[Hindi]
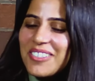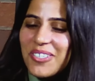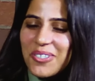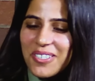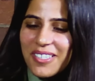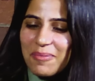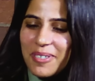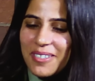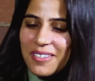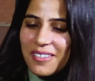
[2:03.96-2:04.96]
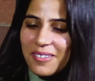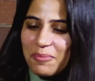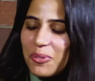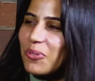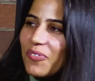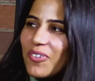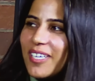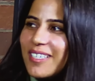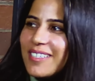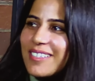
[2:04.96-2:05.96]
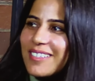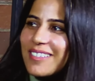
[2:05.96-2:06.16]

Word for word: चक्षिता मींस ब्यूटीफुल आईज